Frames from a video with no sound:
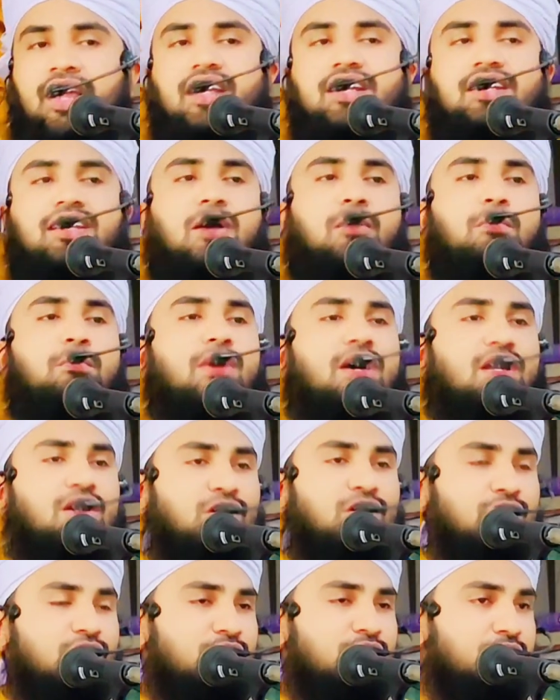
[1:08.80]
এক নাম্বার
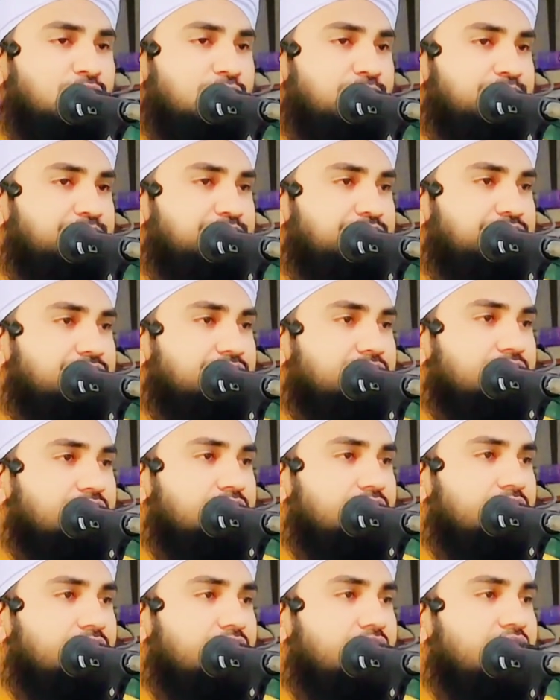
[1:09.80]
হলো
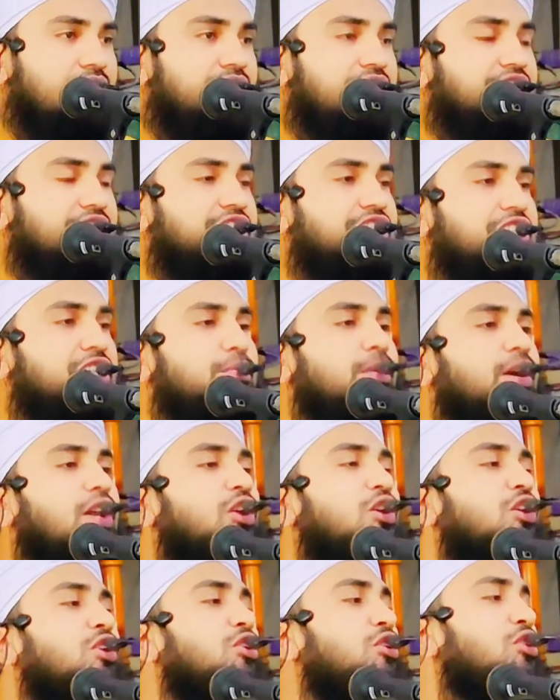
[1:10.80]
সীমা
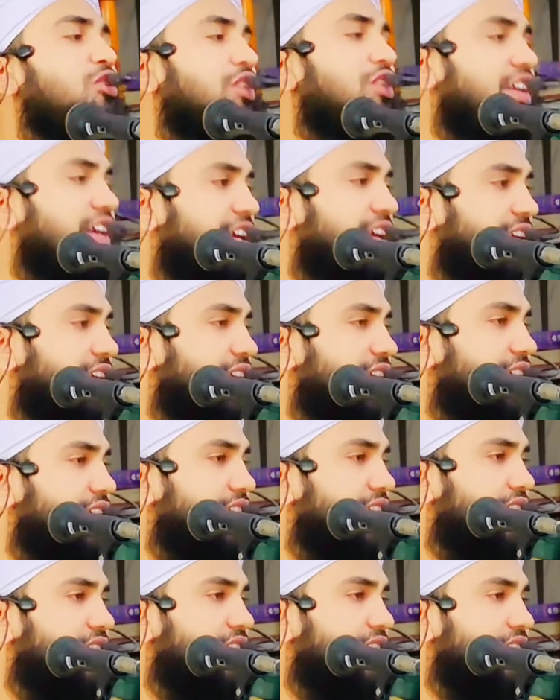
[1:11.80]
লঙ্ঘনকারী
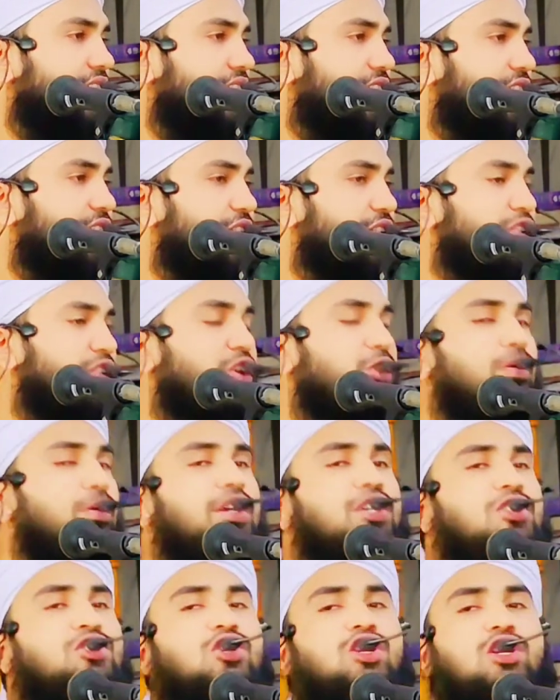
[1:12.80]

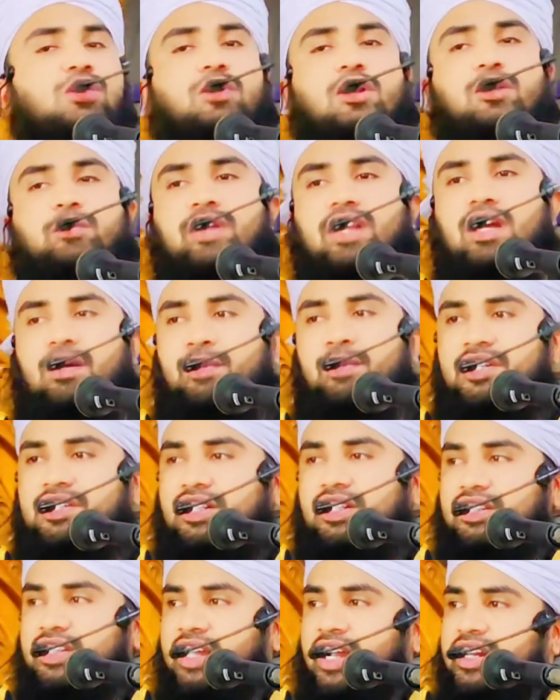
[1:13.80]
সবাই জোরে বলবেন আমার
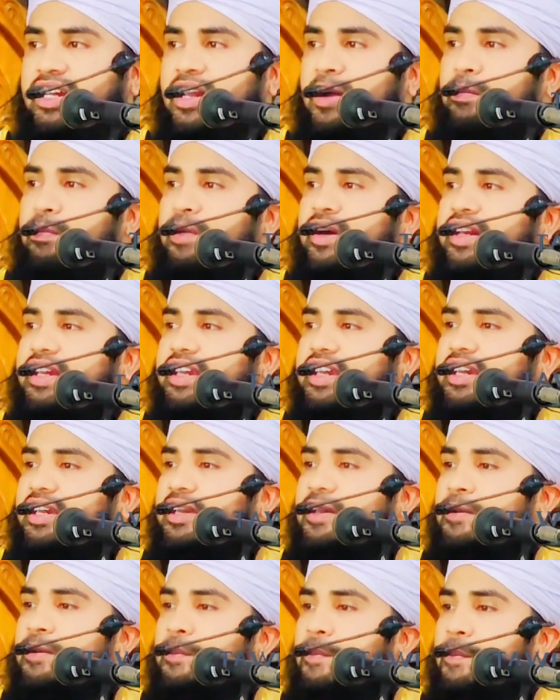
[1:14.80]
সাথে এক নাম্বার কি